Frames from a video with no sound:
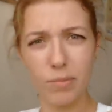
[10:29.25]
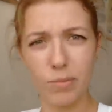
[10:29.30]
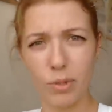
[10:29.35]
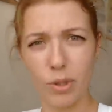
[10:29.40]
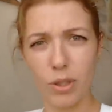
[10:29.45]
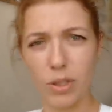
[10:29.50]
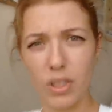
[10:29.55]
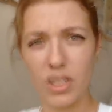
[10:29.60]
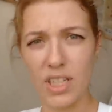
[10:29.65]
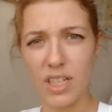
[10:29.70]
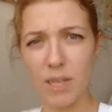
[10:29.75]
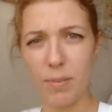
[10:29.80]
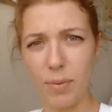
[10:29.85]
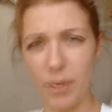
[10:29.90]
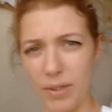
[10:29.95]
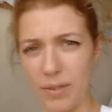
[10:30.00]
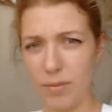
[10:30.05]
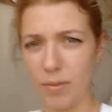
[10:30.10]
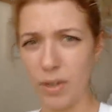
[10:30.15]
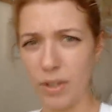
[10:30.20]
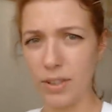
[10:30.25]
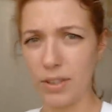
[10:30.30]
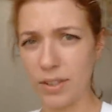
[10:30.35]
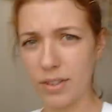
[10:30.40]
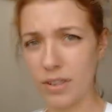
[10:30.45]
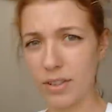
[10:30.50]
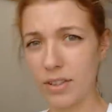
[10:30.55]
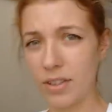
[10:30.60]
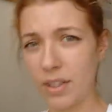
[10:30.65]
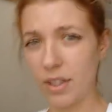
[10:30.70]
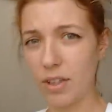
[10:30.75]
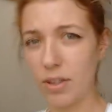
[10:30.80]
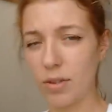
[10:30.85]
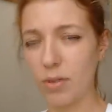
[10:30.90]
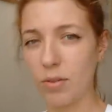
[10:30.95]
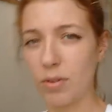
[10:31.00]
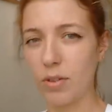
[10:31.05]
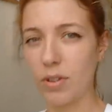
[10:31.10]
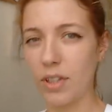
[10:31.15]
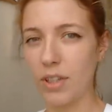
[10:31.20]
можно себе позволить
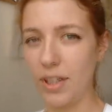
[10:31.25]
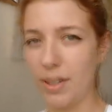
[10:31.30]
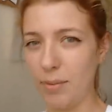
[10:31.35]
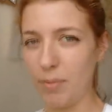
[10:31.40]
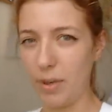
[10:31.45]
стрижку и